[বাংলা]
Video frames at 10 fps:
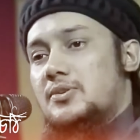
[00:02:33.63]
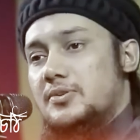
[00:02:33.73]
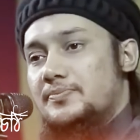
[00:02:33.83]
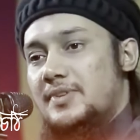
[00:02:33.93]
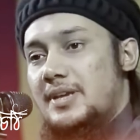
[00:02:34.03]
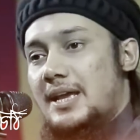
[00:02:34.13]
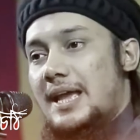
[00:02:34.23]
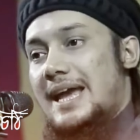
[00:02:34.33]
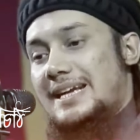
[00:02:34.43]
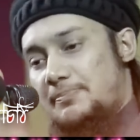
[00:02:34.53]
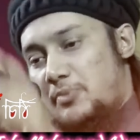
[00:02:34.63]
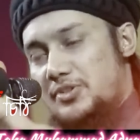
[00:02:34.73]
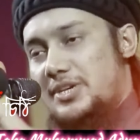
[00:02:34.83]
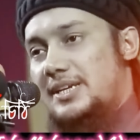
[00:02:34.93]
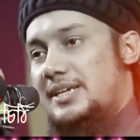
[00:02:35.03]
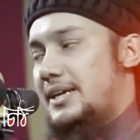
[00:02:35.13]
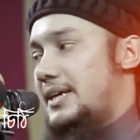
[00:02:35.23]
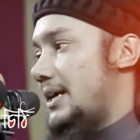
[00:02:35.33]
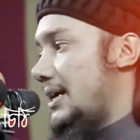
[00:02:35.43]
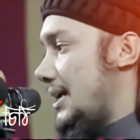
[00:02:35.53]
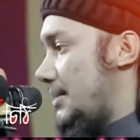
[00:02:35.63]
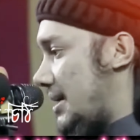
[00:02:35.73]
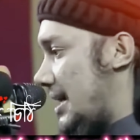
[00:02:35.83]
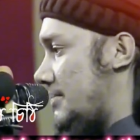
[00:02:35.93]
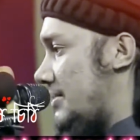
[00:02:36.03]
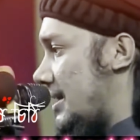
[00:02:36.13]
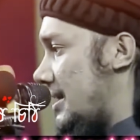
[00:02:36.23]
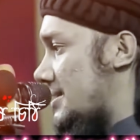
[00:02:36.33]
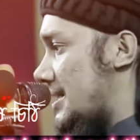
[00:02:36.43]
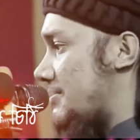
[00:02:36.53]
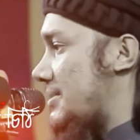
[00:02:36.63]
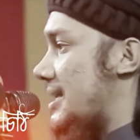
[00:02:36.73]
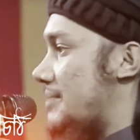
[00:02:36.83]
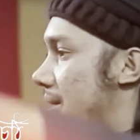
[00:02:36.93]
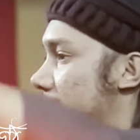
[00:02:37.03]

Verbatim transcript: যেতে হলো একটা পর্যায়ে গিয়ে ইব্রাহিম আলী ইসলামকে তার